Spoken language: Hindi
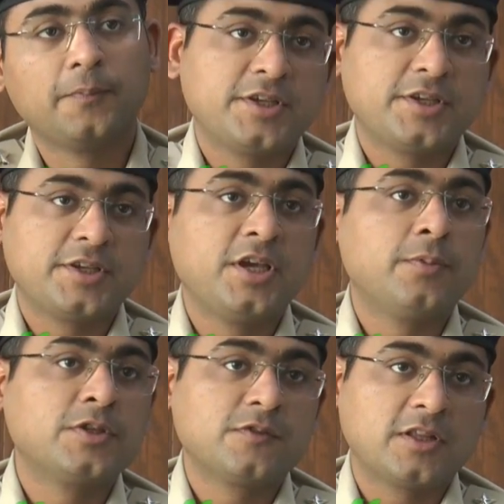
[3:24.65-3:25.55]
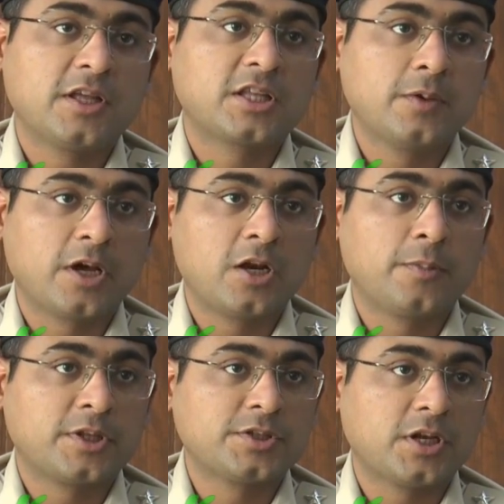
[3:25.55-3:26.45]
तो जैसे ही हमें इस वारदात के बारे
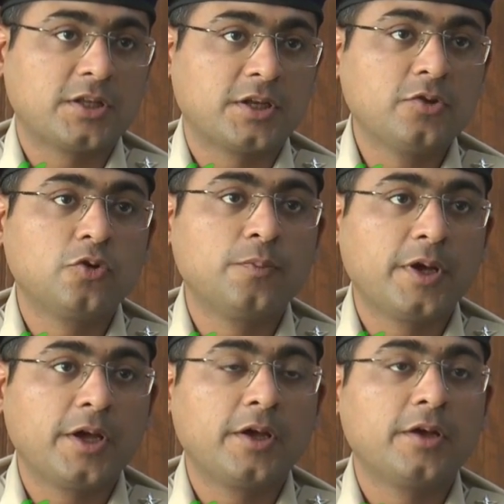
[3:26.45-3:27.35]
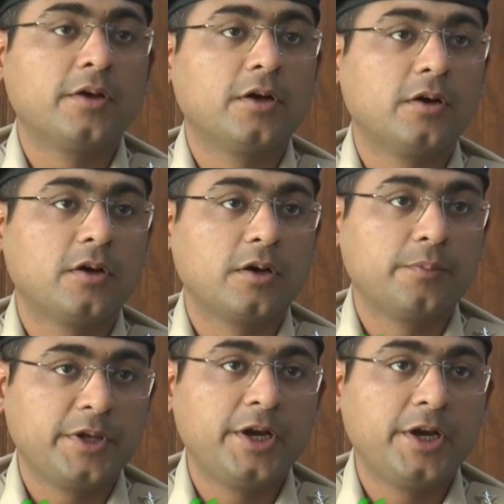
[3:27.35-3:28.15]
में पता चला था तो मैं आ,